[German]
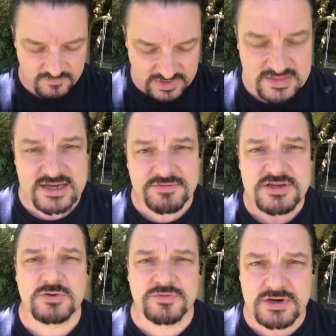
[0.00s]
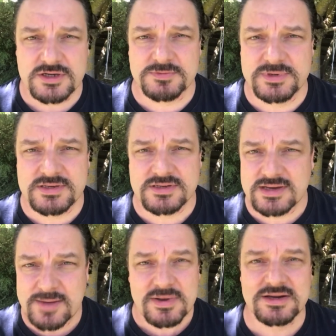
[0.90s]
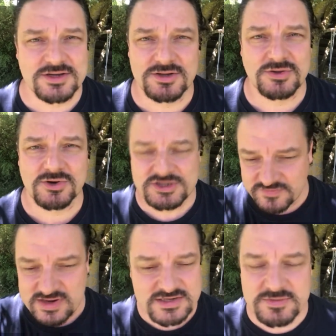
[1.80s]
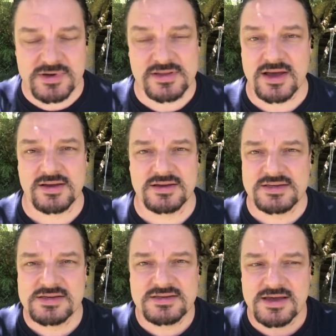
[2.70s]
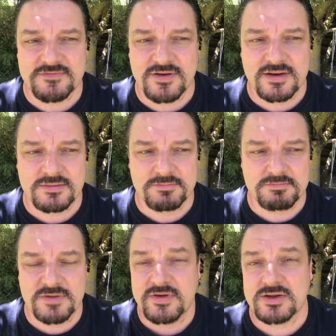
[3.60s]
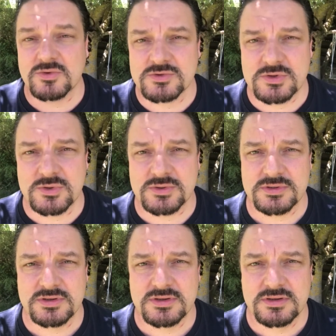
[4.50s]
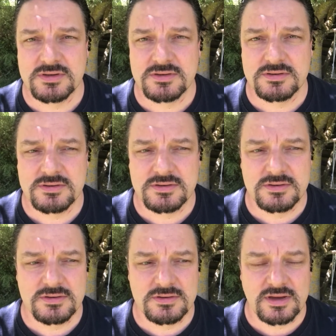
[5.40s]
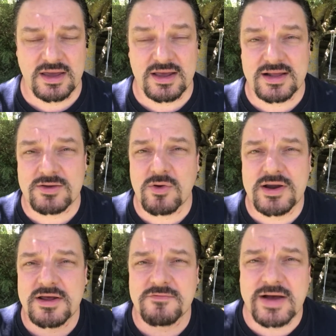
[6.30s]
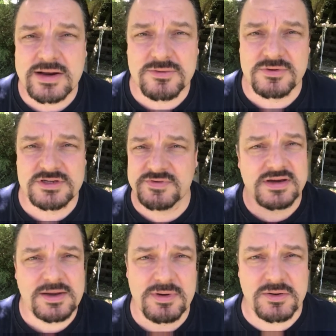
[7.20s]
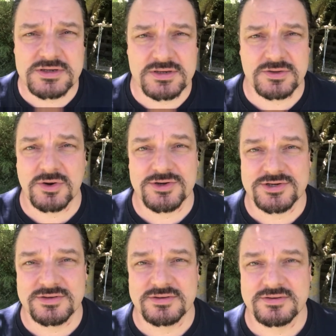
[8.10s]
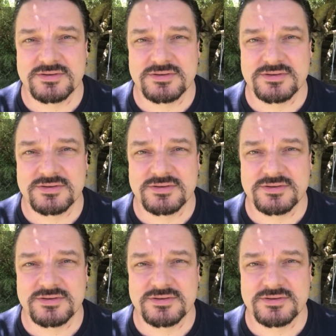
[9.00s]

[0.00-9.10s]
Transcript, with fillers: Weil das, was du wirklich bist, kann man nicht enttäuschen, weil er ist immer da. Es ist einfach bewertungslos. Er hat auch keine Erwartung, deswegen kann man auch nicht enttäuschen.